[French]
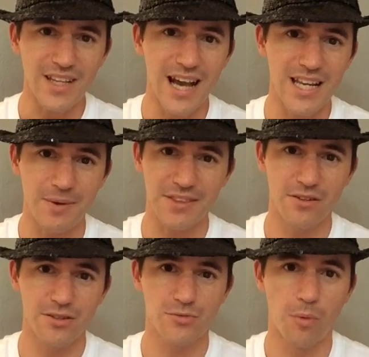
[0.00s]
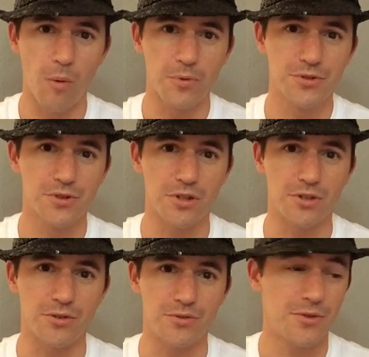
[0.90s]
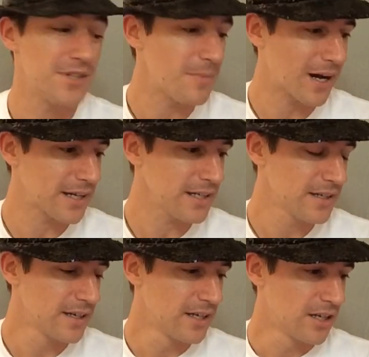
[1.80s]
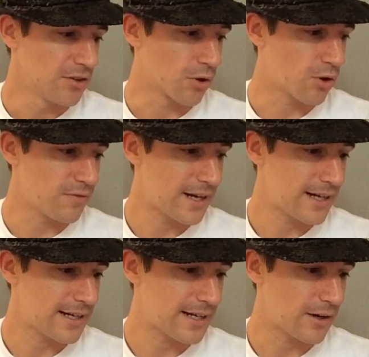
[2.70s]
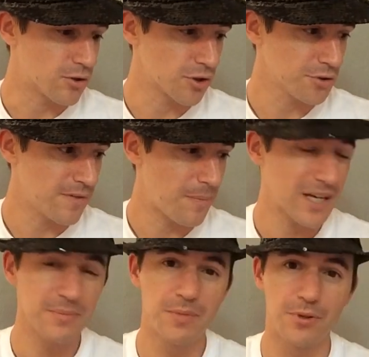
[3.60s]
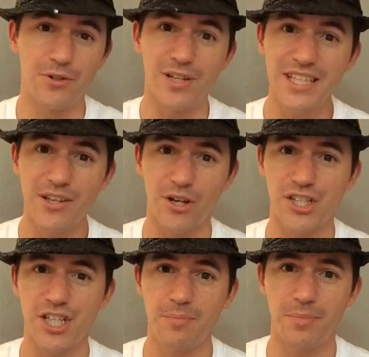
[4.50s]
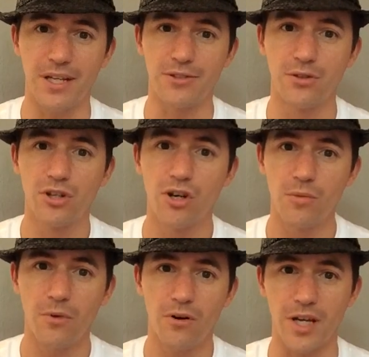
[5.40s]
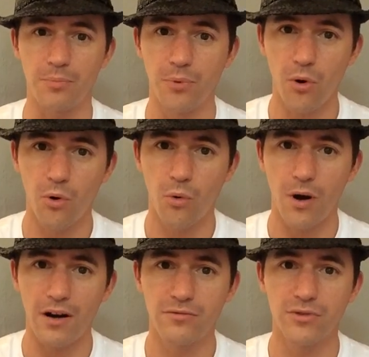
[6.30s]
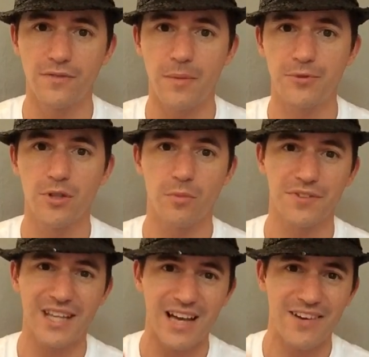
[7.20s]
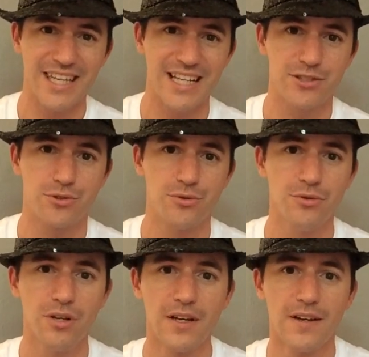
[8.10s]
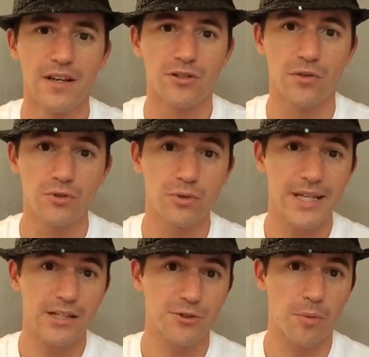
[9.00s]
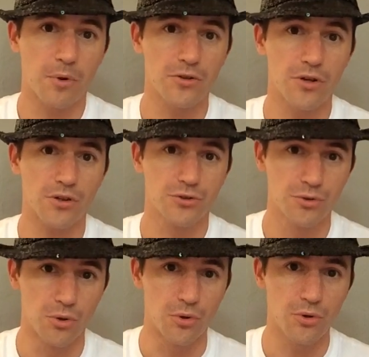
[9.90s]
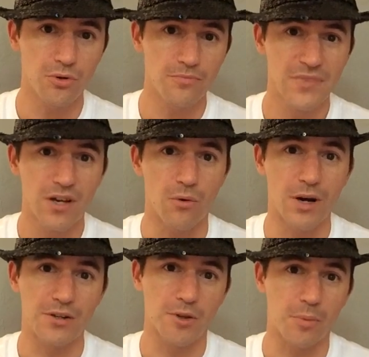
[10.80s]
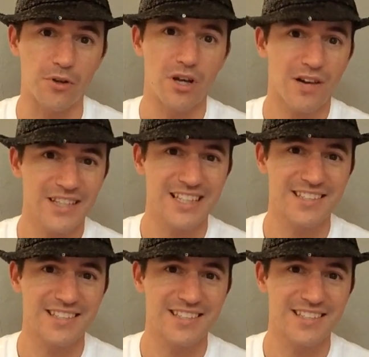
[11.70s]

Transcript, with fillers: Allez, maintenant, je vous propose de, de démarrer. Donc on va aujourd'hui, on va parler un petit peu de leadership et de comment et pourquoi vous devez absolument travailler là-dessus, que vous soyez un entrepreneur solo ou un entrepreneur avec des